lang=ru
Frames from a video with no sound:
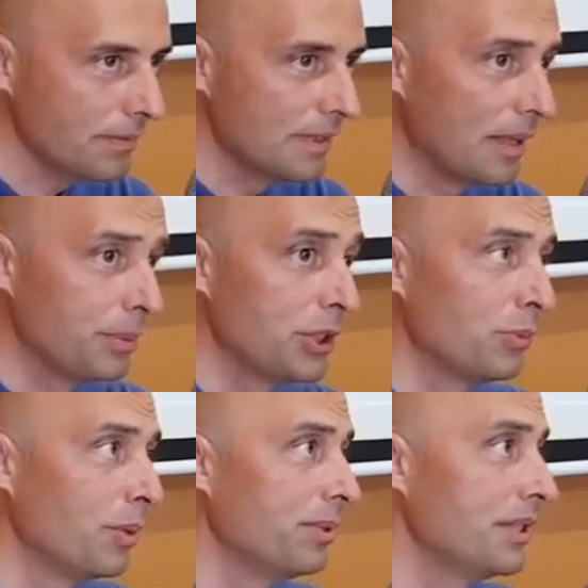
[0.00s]
Я
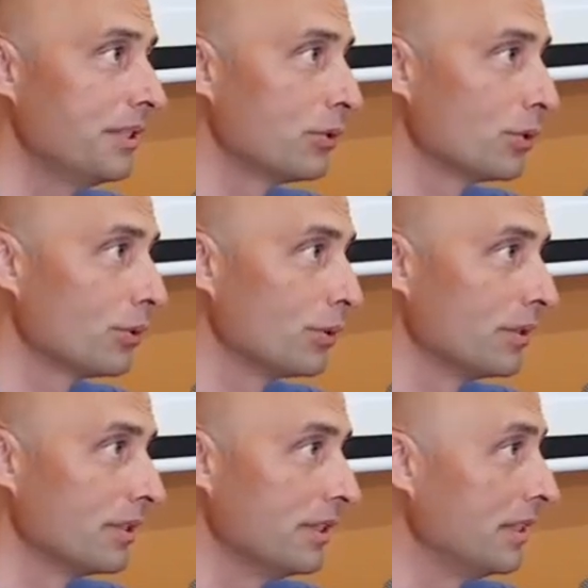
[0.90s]
почему объяснил, что
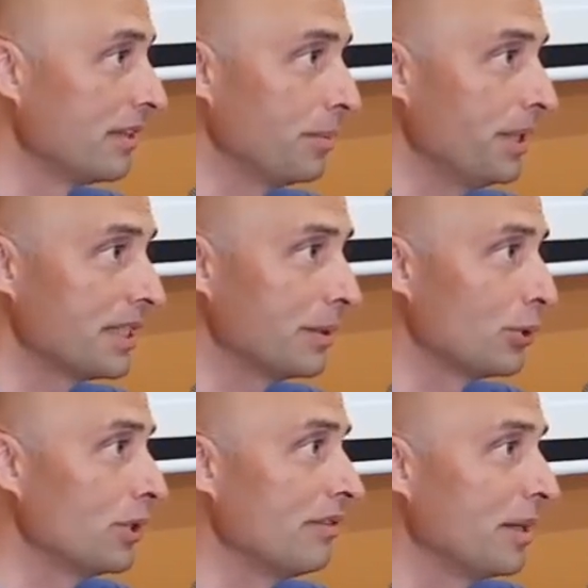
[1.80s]
это не европейский, потому
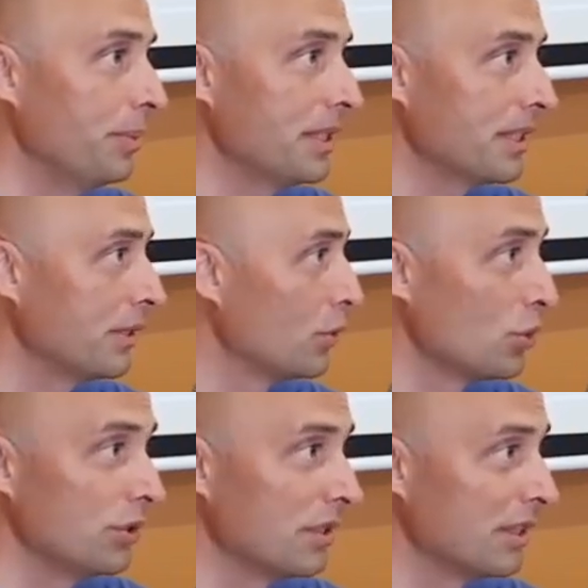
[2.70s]
что европейский
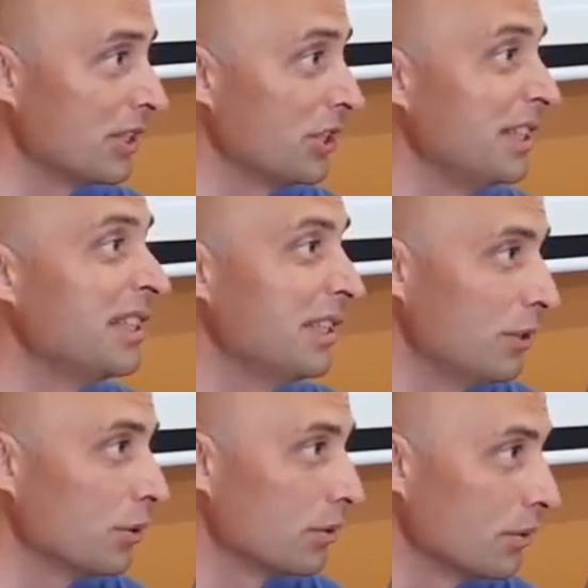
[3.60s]
тоже она же не
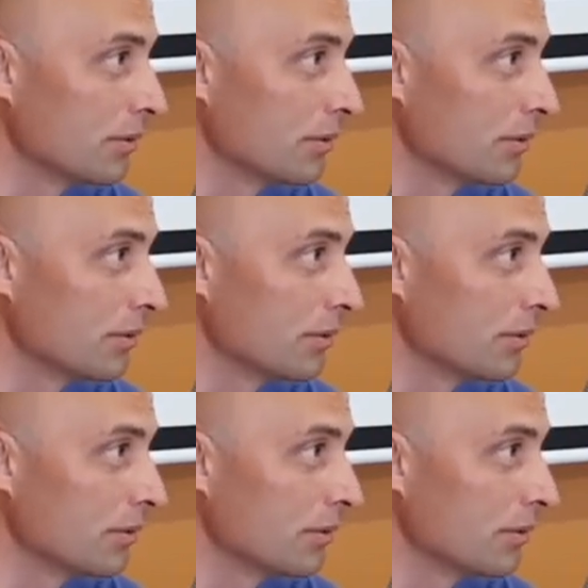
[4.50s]
гниет.